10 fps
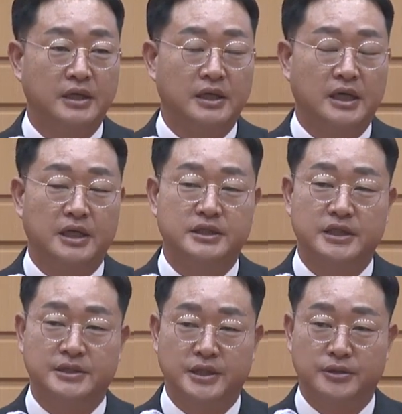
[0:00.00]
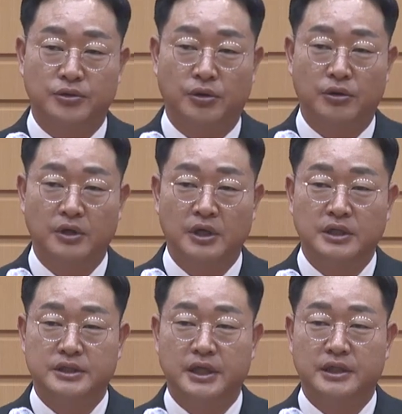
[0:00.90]
각 지자체에서도
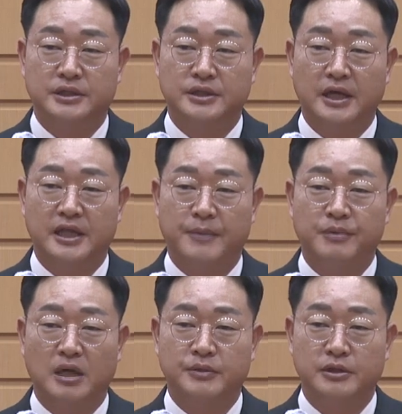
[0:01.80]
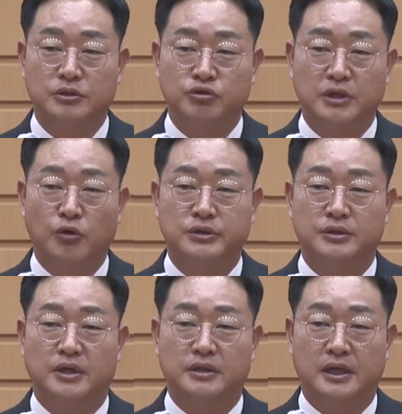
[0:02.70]
취약계층의 난방비를 추가로
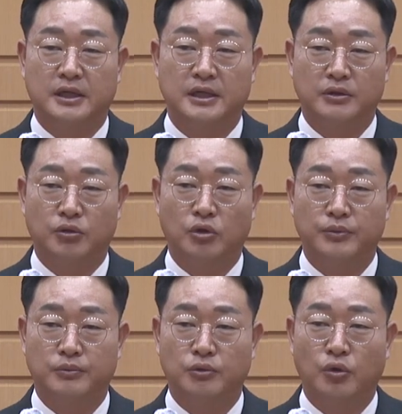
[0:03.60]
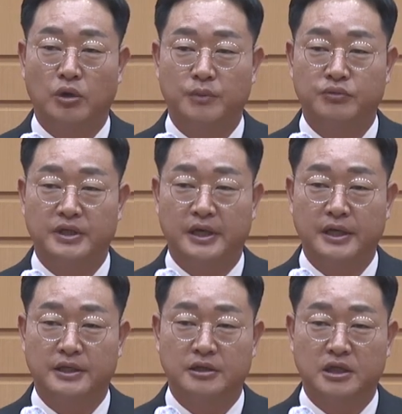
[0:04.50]
지원하거나 농업, 농업
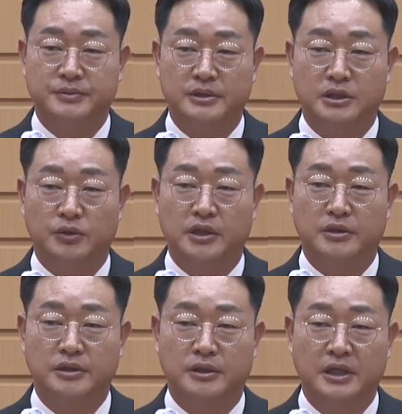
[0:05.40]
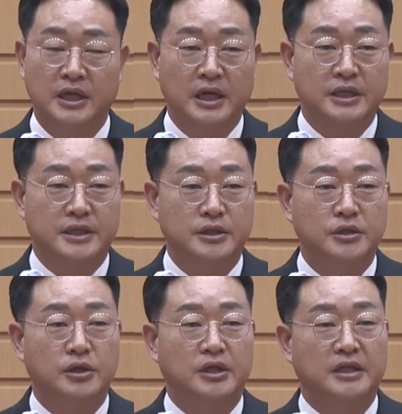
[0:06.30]
분야의 기름값을 지원하는 등
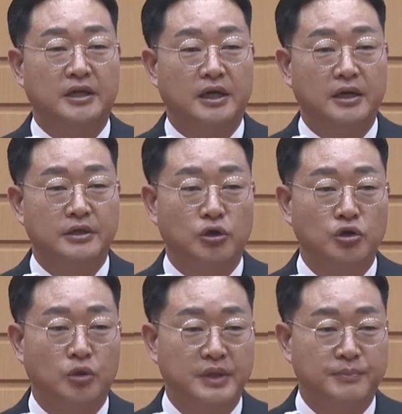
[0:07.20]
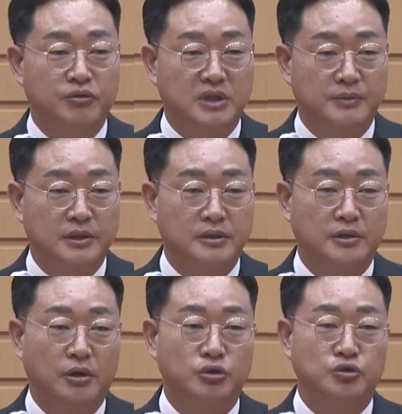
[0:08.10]
재정 여건에 따라 연료비 부담을
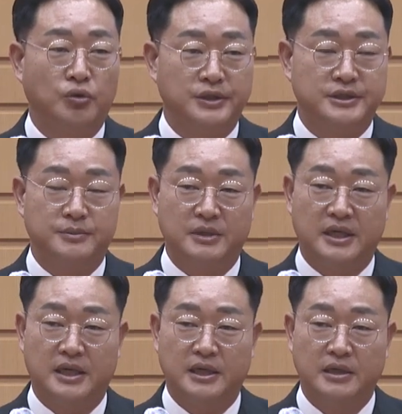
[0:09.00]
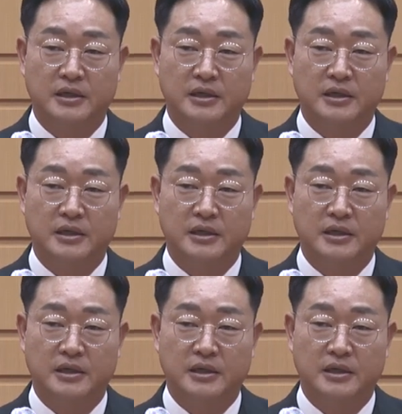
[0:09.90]
덜어주고 있습니다.